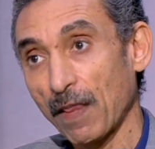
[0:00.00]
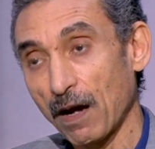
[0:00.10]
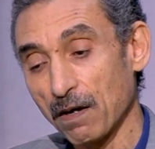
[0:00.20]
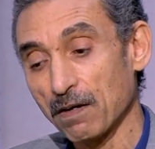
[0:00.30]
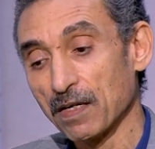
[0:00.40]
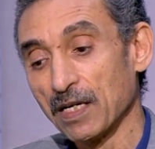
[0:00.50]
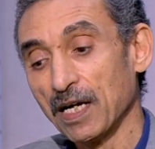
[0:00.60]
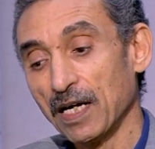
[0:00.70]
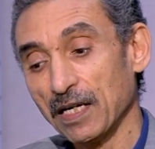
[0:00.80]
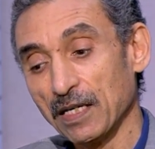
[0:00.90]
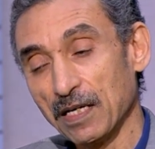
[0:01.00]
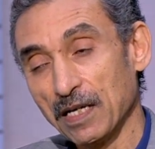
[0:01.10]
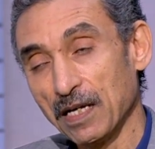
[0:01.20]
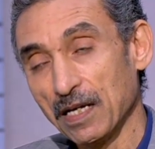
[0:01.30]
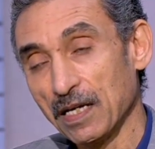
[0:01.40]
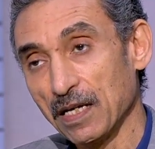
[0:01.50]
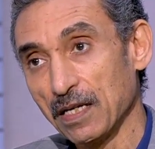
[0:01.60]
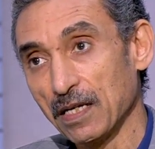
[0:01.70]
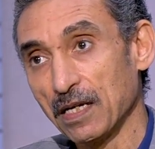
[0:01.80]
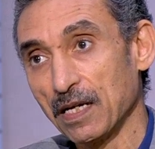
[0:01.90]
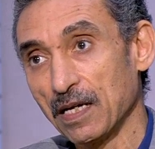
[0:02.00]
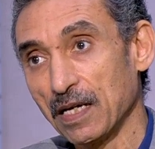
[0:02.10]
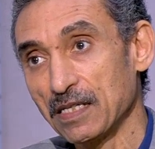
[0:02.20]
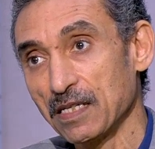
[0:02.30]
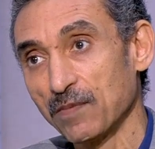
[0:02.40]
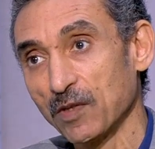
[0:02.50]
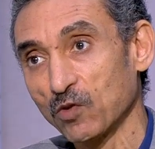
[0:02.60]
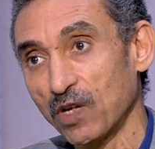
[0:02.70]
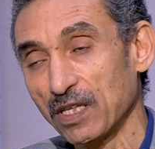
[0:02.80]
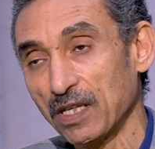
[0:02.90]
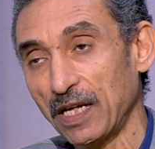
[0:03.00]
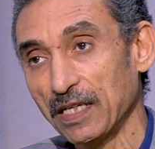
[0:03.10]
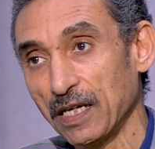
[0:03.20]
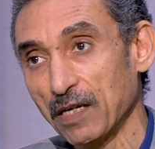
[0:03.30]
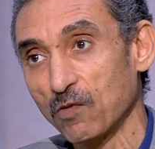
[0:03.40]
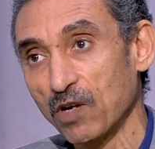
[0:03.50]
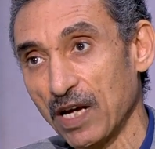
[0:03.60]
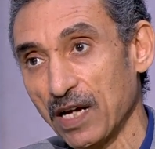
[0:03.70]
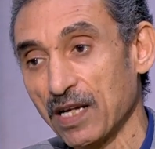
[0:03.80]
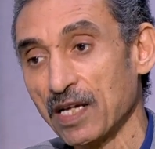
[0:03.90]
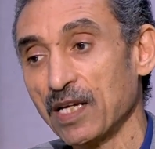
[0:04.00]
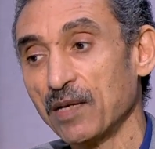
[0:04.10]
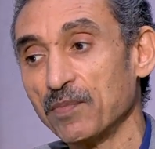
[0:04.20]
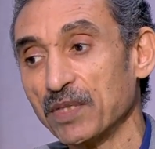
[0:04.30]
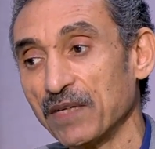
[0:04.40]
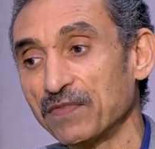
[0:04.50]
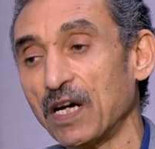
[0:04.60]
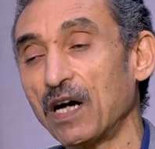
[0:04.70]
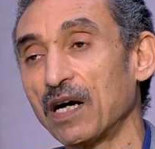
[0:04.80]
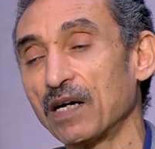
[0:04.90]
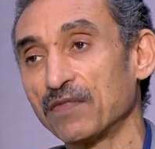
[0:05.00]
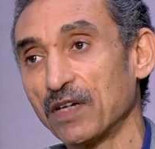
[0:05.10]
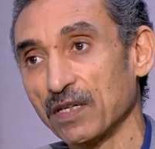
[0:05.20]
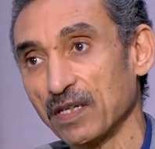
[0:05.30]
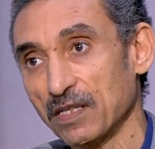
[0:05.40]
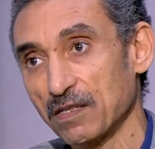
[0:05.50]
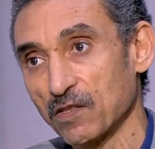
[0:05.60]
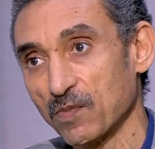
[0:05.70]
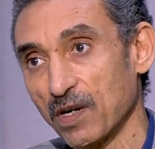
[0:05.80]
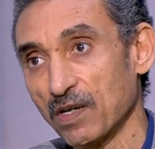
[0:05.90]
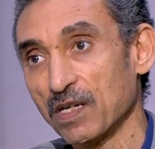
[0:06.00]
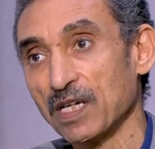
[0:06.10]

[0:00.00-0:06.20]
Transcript: اه الـ الـ هذه المشروعات الحقيقه كلها بتفتح افاق الاستثمار